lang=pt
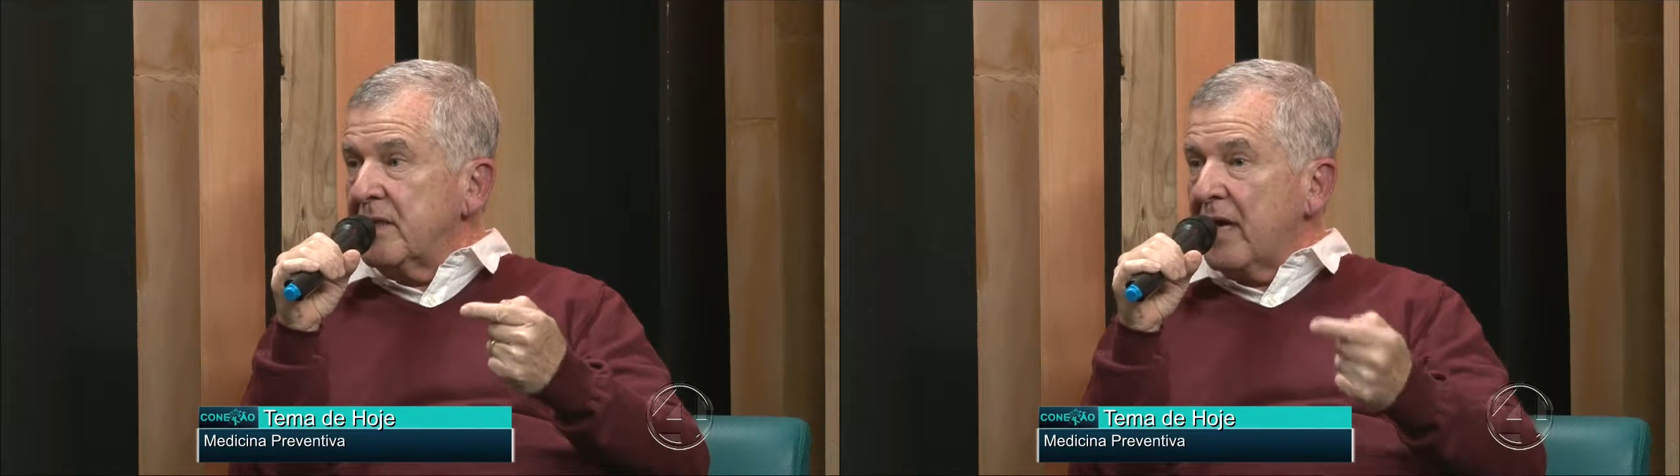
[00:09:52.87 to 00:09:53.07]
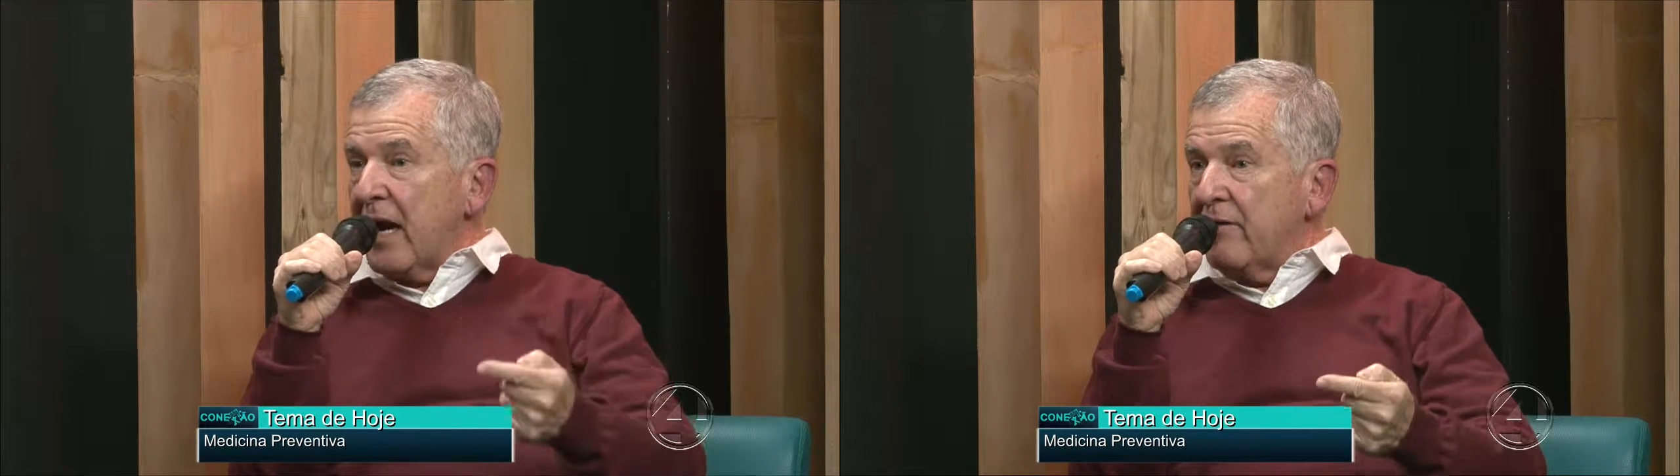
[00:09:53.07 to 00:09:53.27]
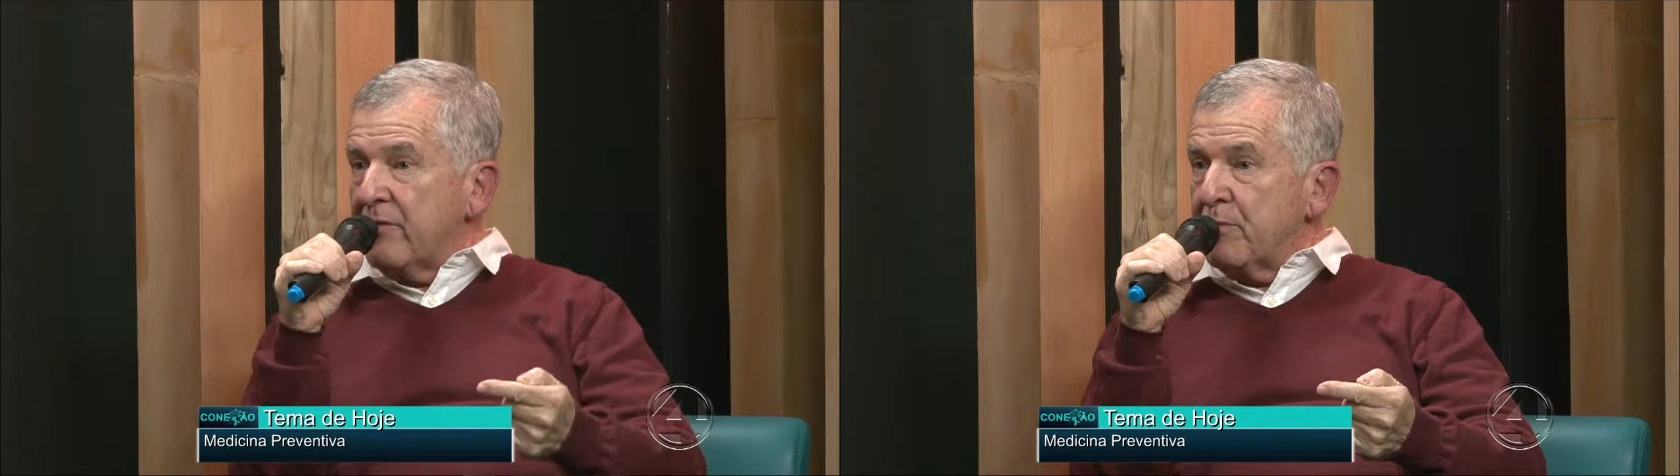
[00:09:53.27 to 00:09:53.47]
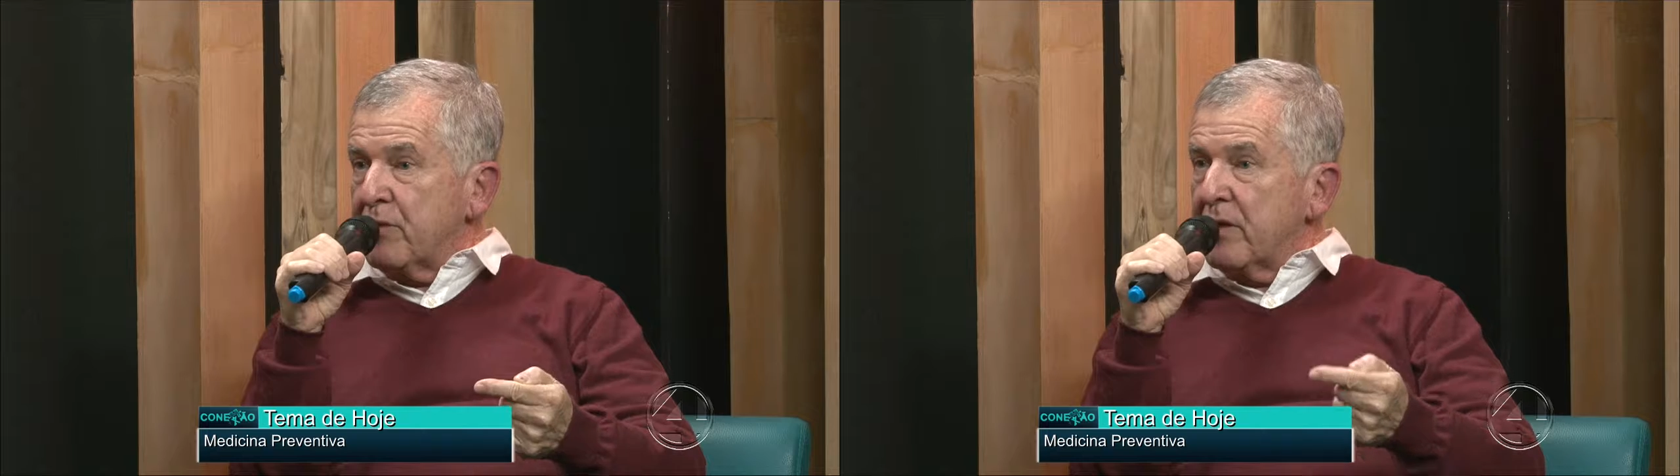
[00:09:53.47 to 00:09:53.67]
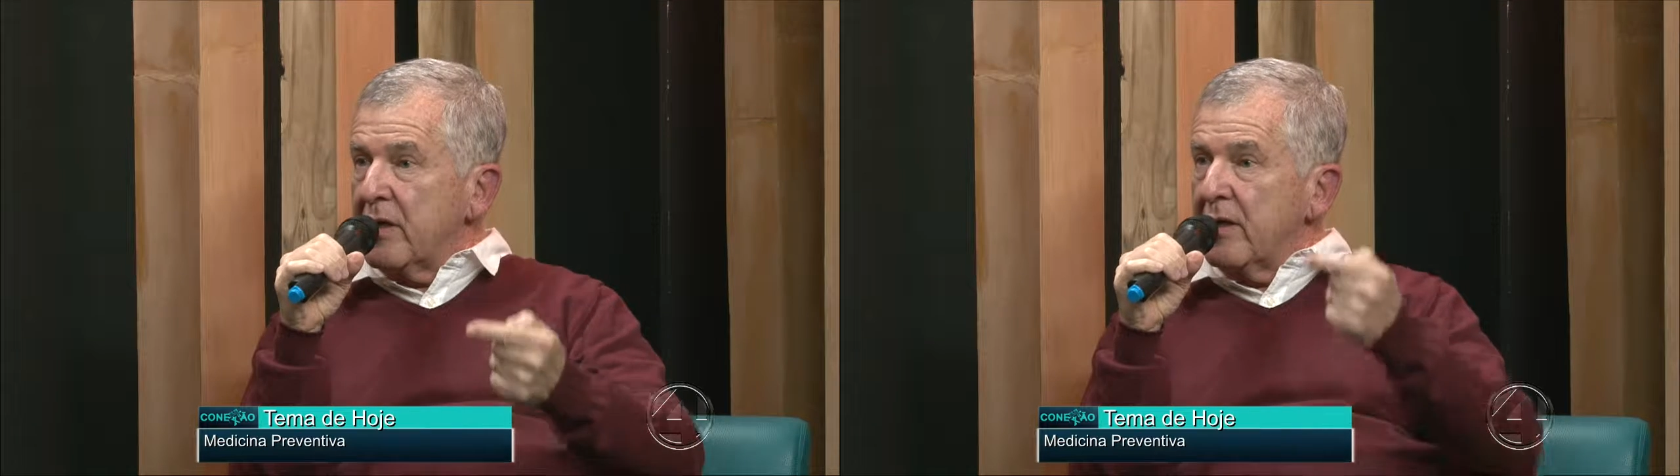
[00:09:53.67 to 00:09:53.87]
grave,
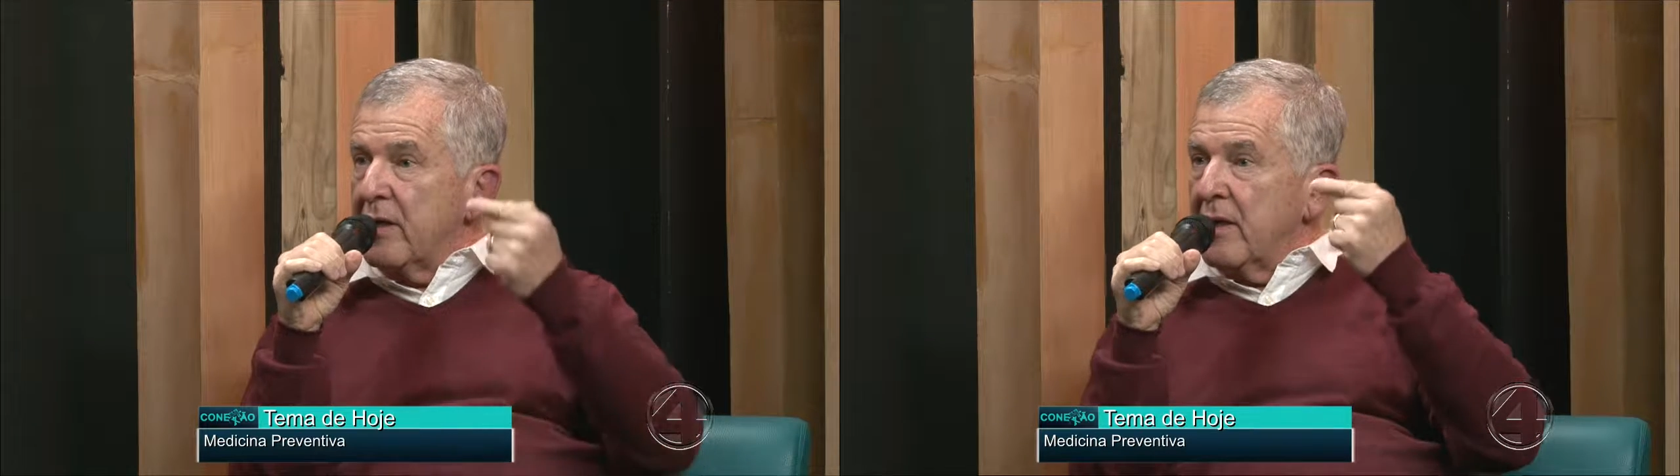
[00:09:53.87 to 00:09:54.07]
porque